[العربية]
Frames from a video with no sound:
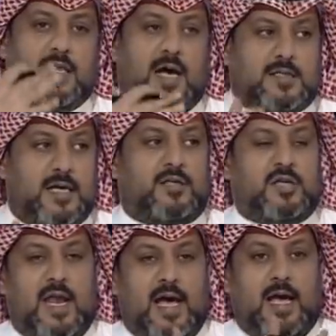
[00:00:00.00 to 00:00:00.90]
اذا خسرت
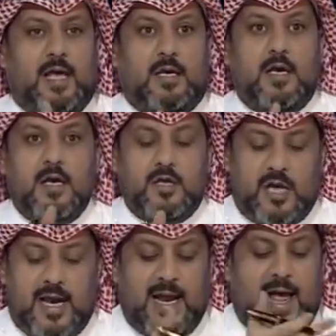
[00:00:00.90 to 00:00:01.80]
شالها غيري
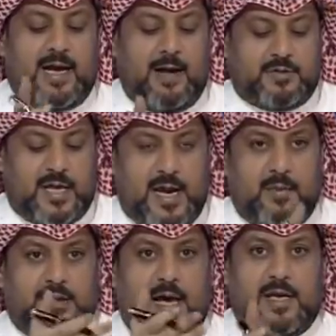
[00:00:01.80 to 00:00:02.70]
شالها الحكم شالها
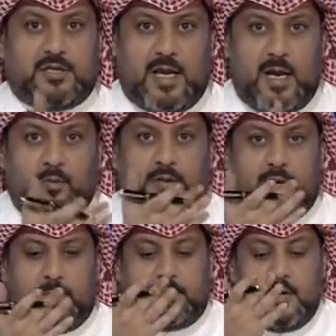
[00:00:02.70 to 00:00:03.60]
الاداري شالها
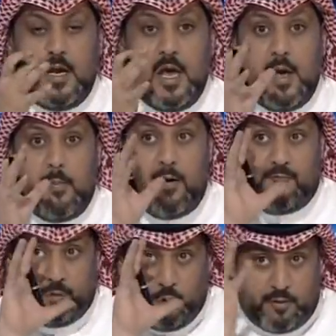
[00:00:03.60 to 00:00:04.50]
المدرب
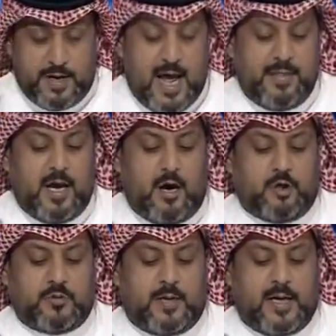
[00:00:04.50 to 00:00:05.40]
مفروض ان هذا
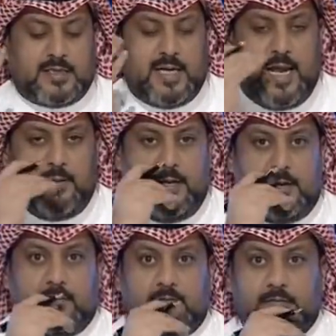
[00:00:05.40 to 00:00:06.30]
يخرج من راس اللاعبين
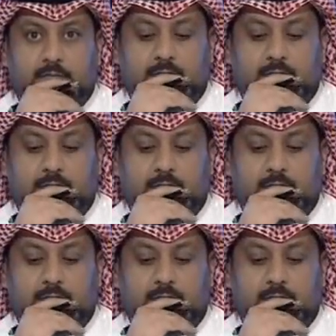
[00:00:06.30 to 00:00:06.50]
بوجود